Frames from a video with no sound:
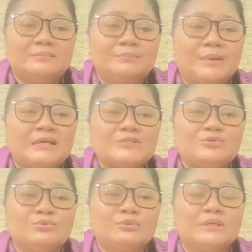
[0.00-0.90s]

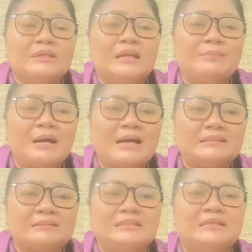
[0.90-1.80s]
masuk ke dalam
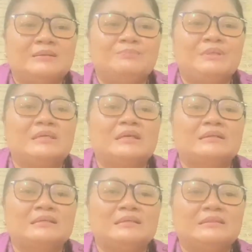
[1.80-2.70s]
hati dan
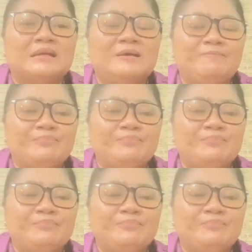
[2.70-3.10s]
pikiran kita,